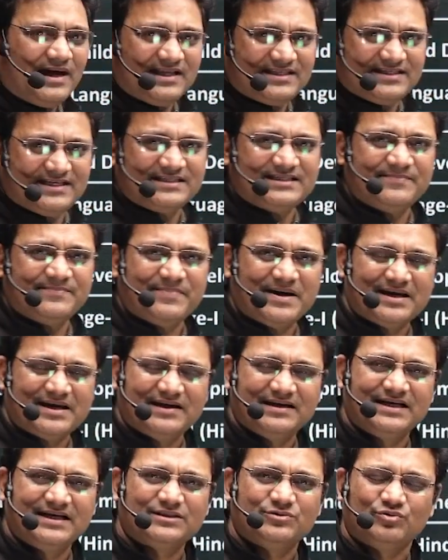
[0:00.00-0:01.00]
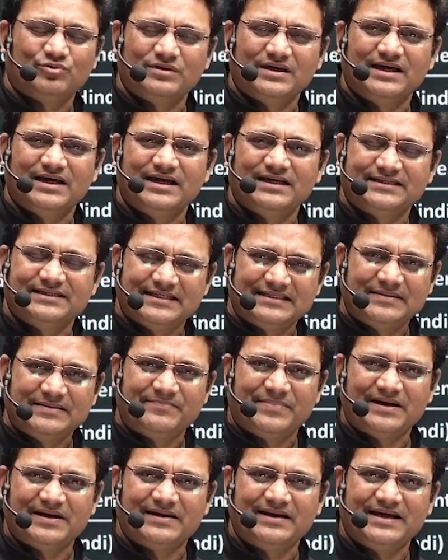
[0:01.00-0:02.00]
अच्छे से पारंगत होना है अच्छे से
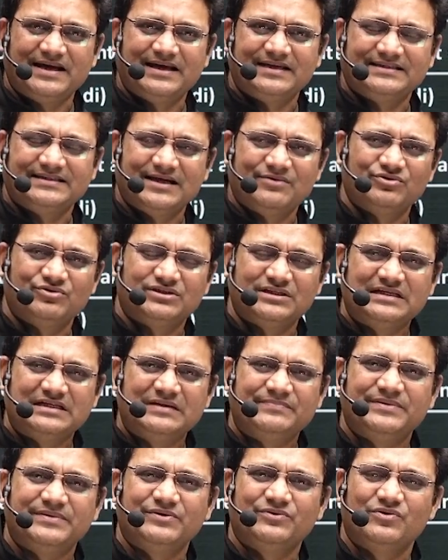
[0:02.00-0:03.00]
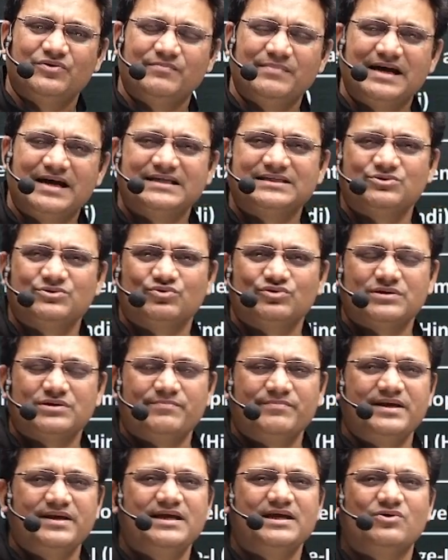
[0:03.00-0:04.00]
पढ़ना है चाहे वो सी हो मैथ्स हो
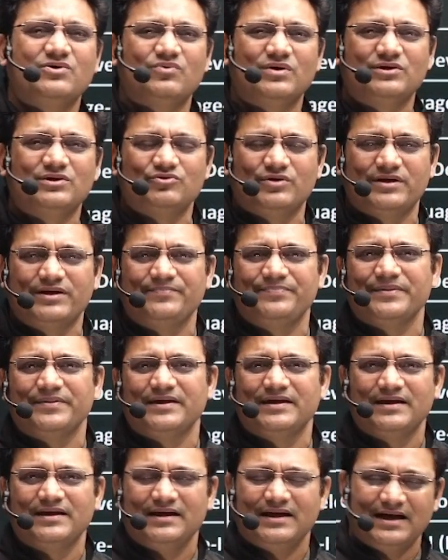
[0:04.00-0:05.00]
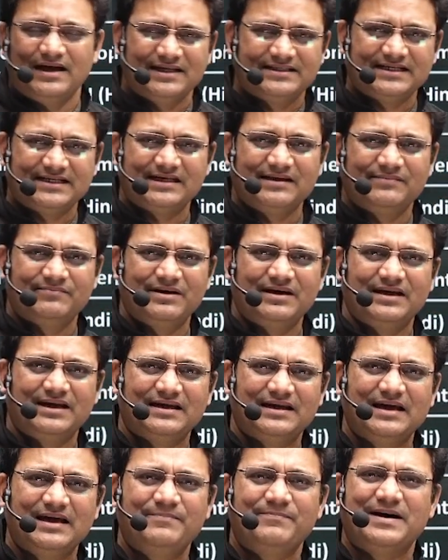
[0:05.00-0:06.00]
सब में इक्वल जो है अच्छा नंबर
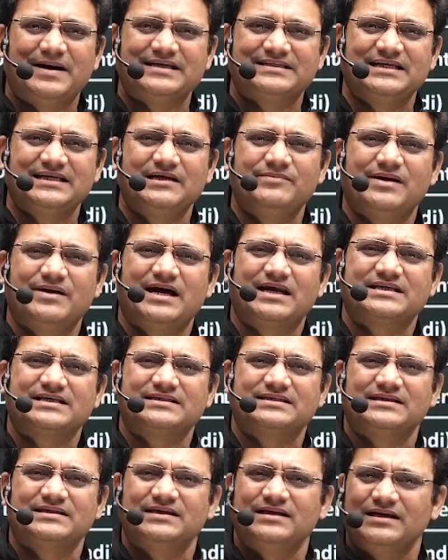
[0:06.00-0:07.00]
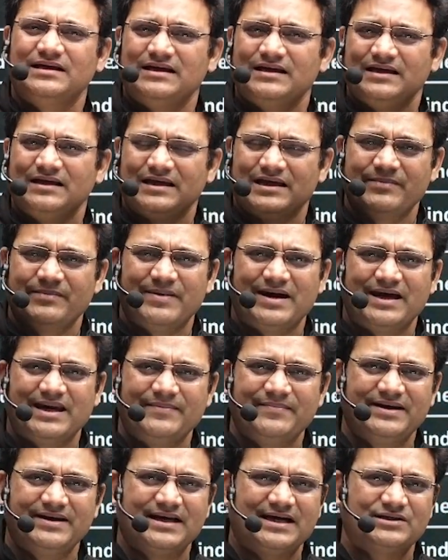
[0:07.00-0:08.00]
लाना है पासिंग मार्क्स के
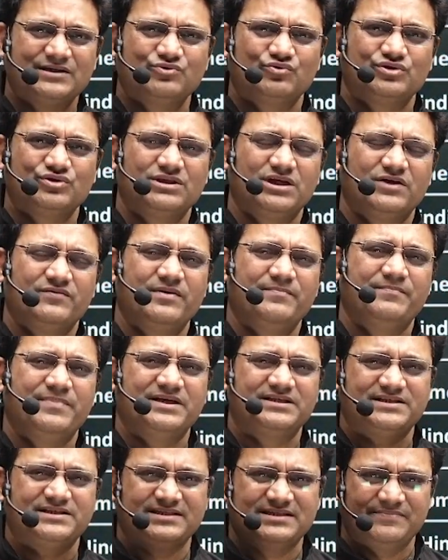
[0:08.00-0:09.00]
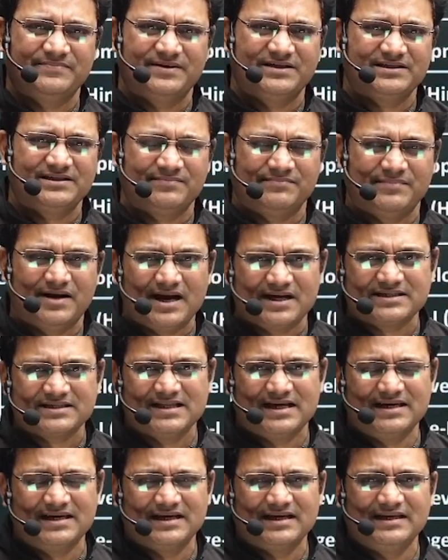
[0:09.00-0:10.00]
बारे में ना सोचते हुए बेस्ट से बेस्ट
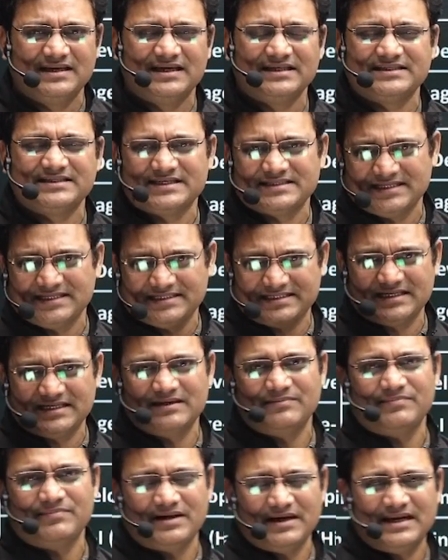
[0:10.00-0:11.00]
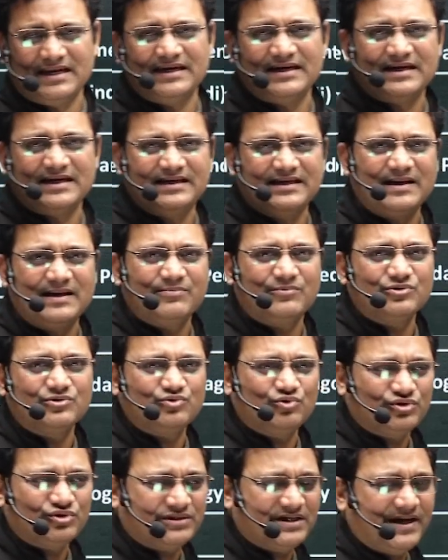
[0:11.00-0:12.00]
मार्क्स लाने के लिए अच्छा से अच्छा नंबर लाने के लिए आपको
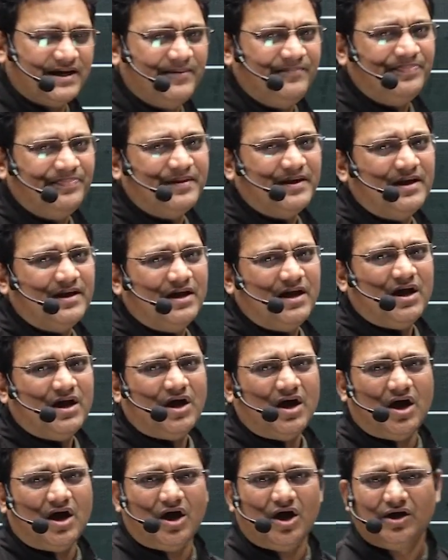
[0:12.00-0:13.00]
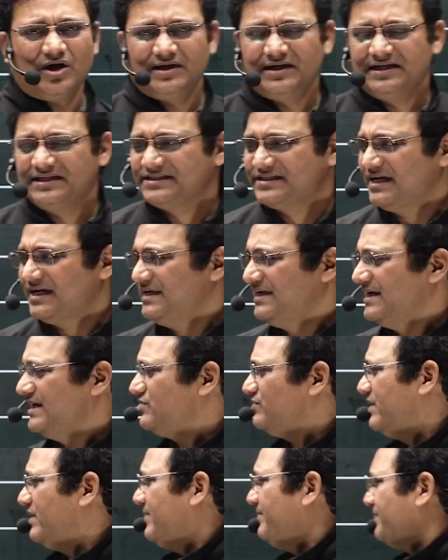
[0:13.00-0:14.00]
सोचना है और इसके लिए
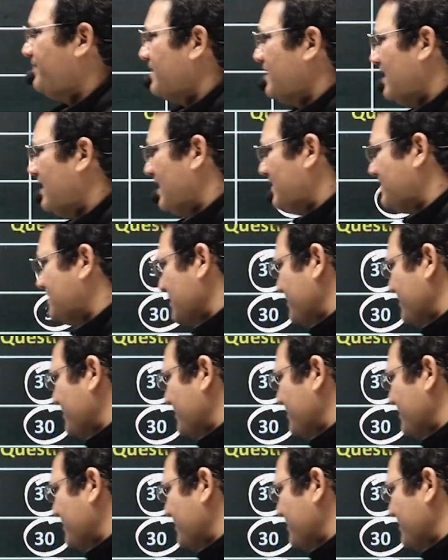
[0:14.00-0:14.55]
जो है आप